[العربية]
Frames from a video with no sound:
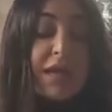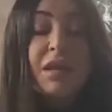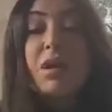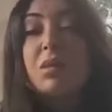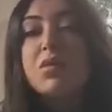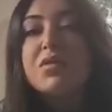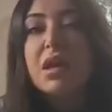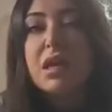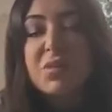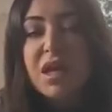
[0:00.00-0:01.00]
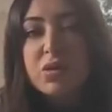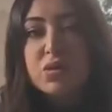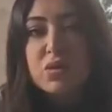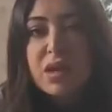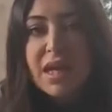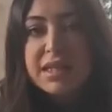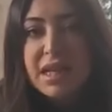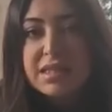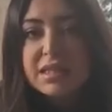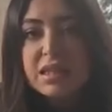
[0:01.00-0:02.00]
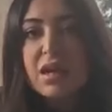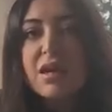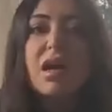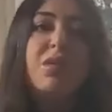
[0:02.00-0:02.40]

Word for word: كان من المفترض بأن تكون هيدي الزيارة